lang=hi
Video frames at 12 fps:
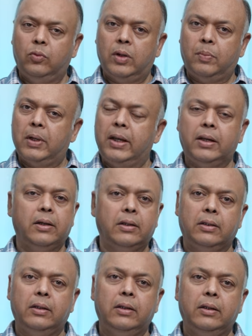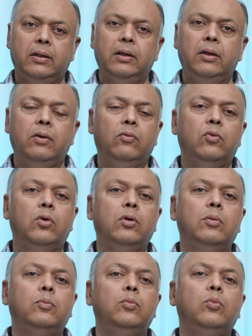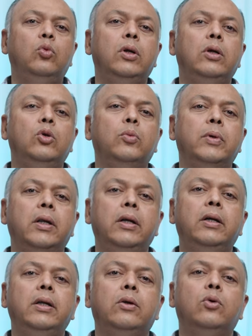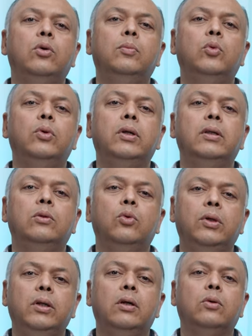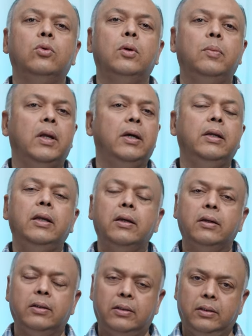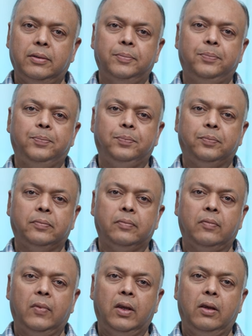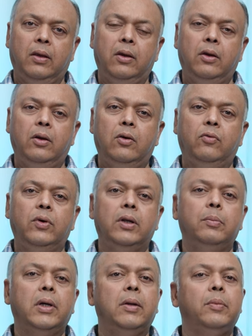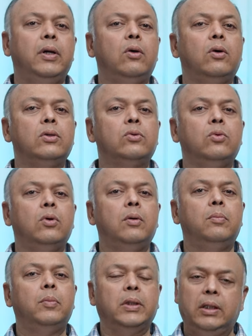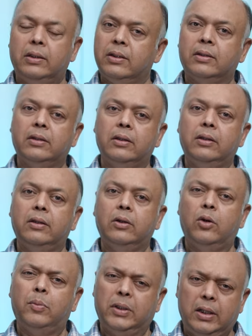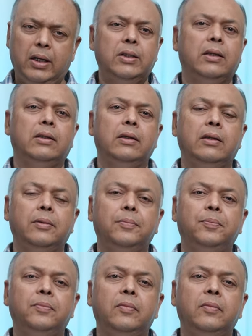अप्लाई करते हैं वो पूरी ह्यूमैनिटी को पूरे दुनिया को अप्लाई नहीं करते फिर मैन मेड लॉज को हम बदल सकते हैं और बदले जाते हैं